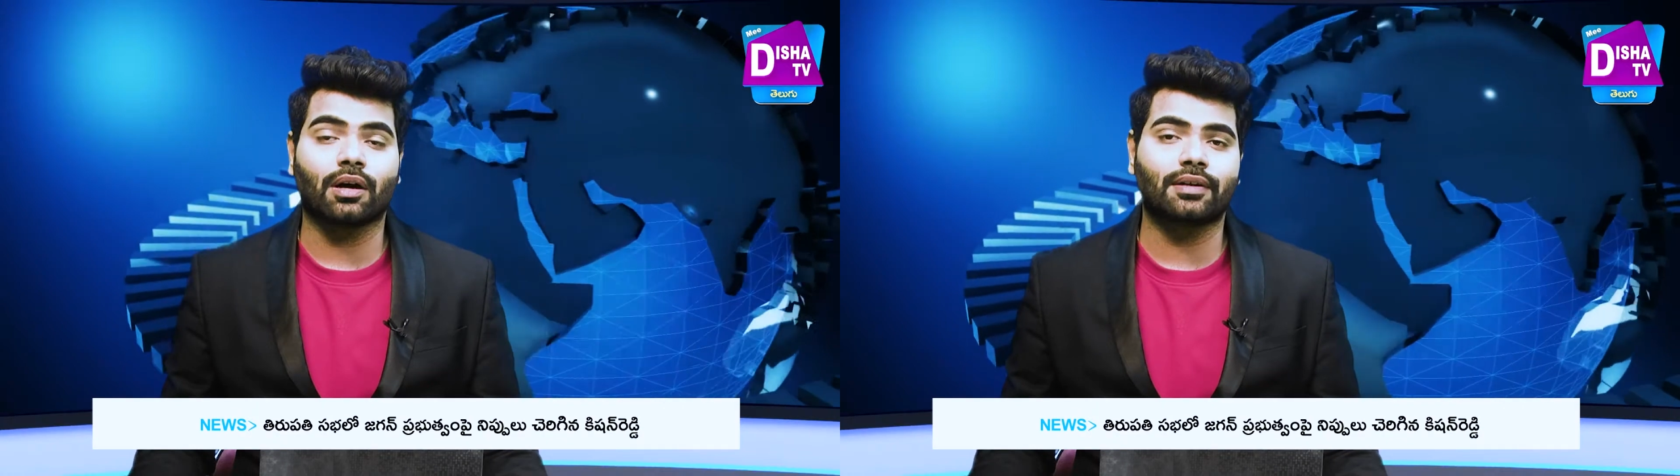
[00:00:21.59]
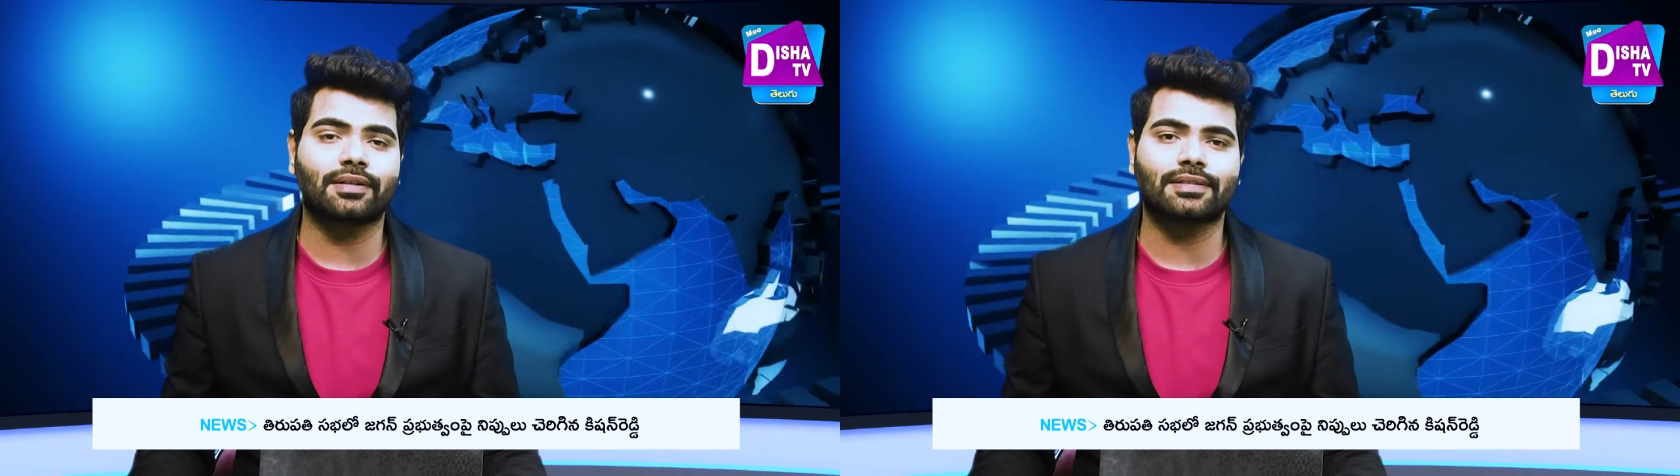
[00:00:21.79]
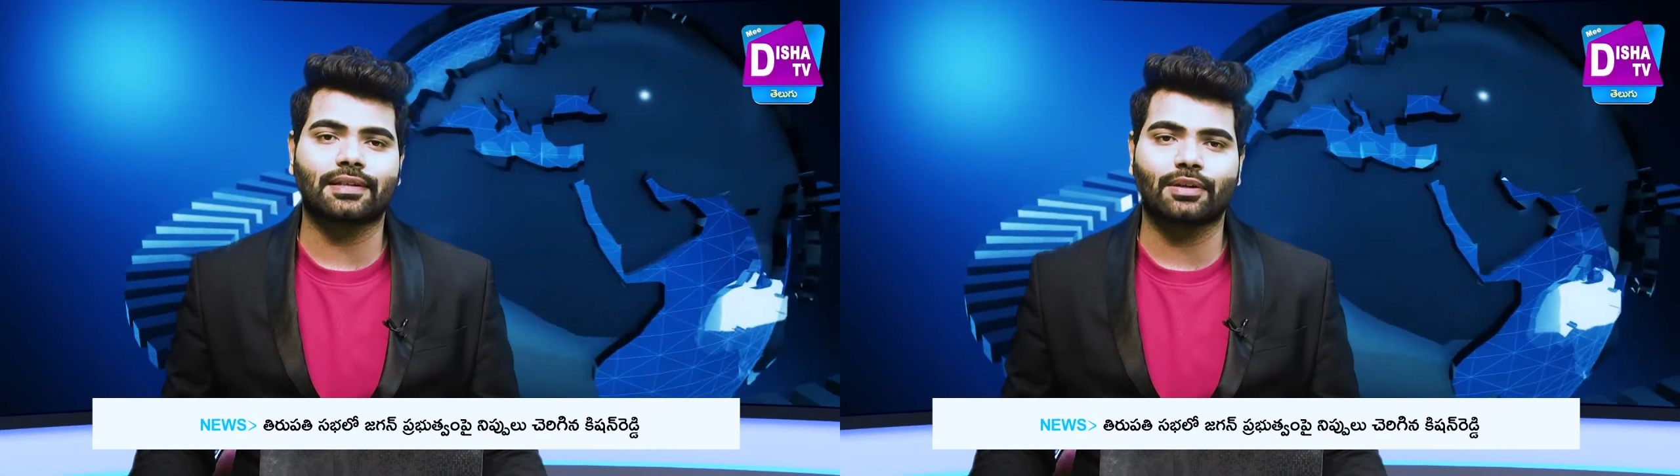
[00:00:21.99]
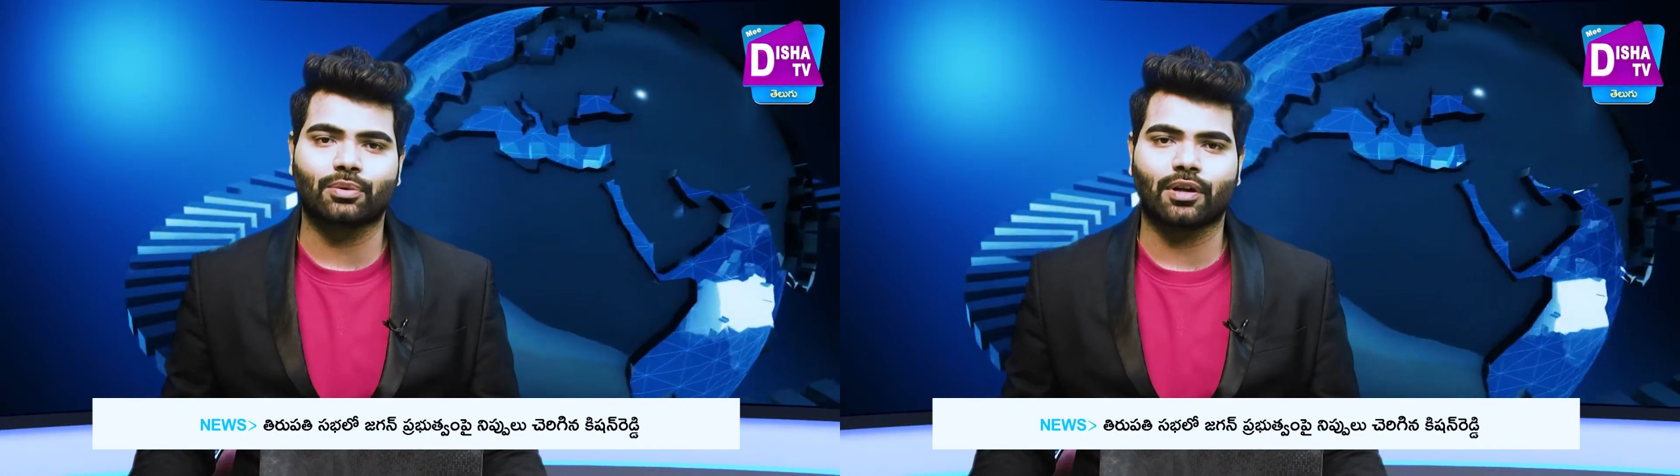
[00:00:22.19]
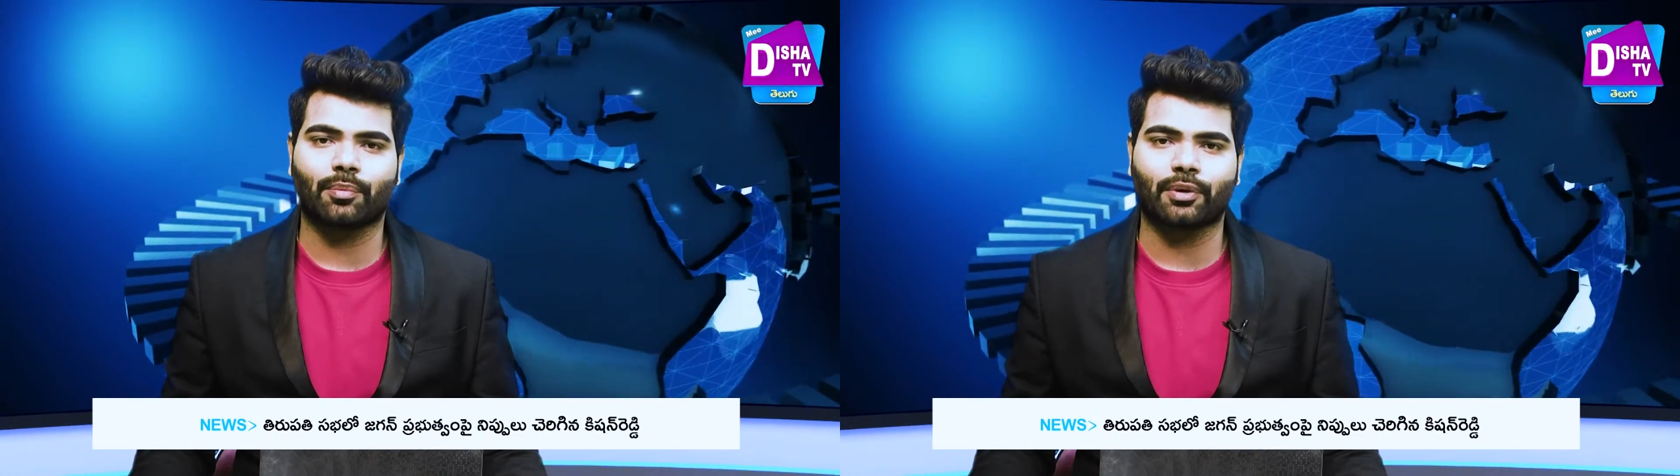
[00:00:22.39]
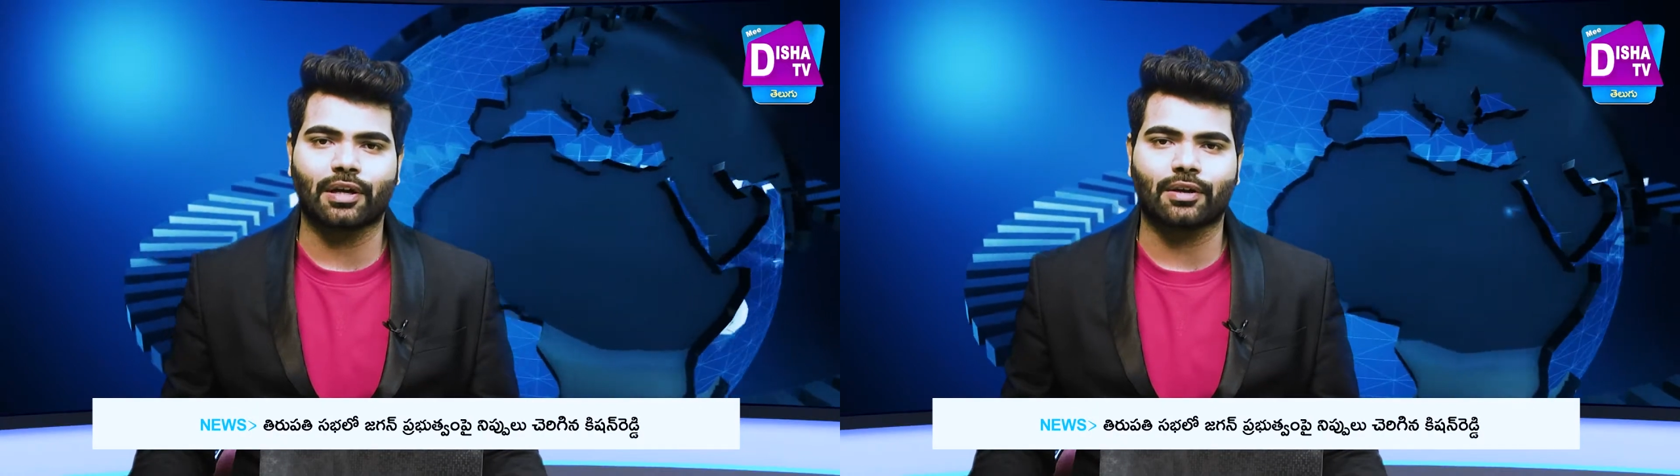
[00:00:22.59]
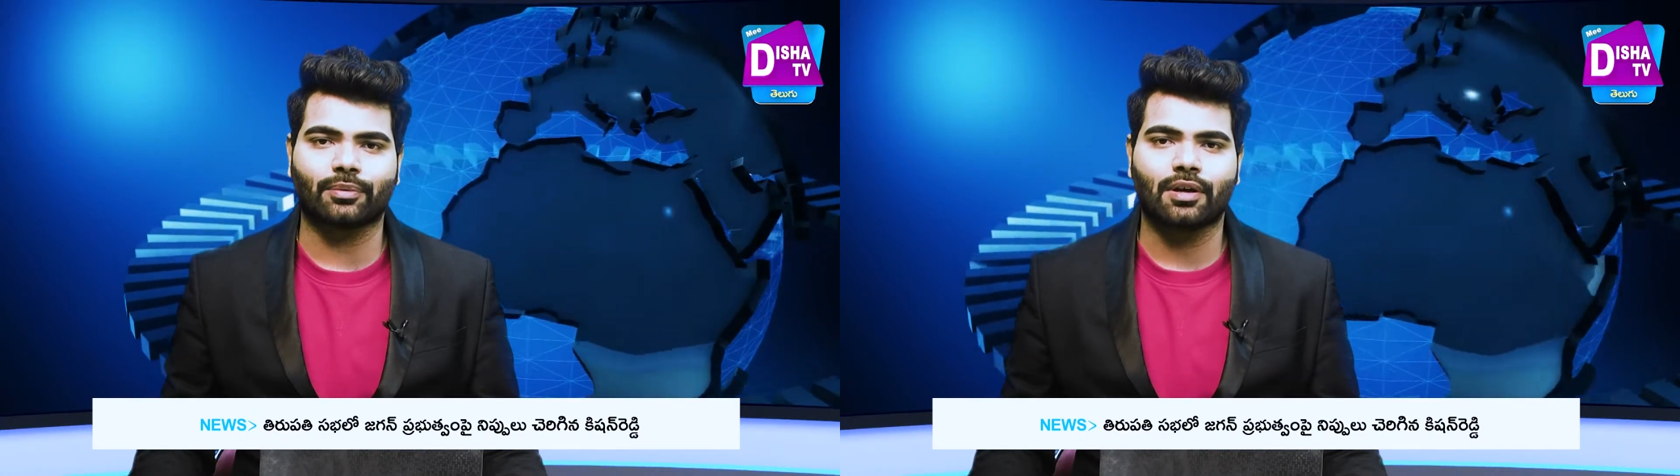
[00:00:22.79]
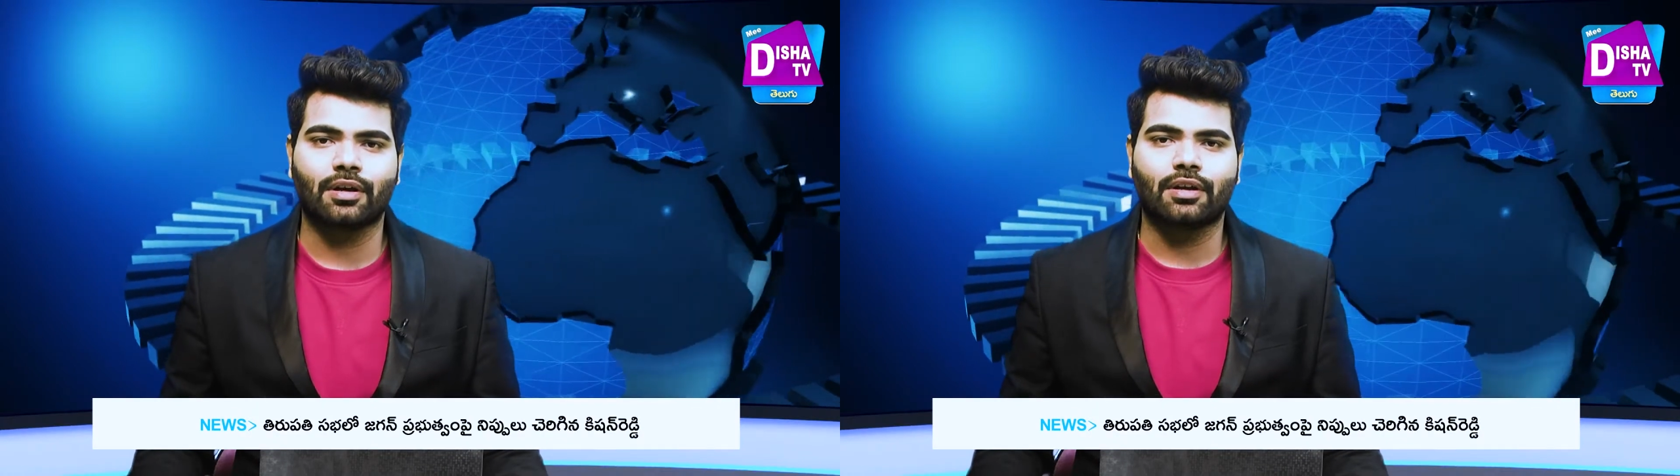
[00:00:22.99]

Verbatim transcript: అడ్రస్ లేకుండా పోయారు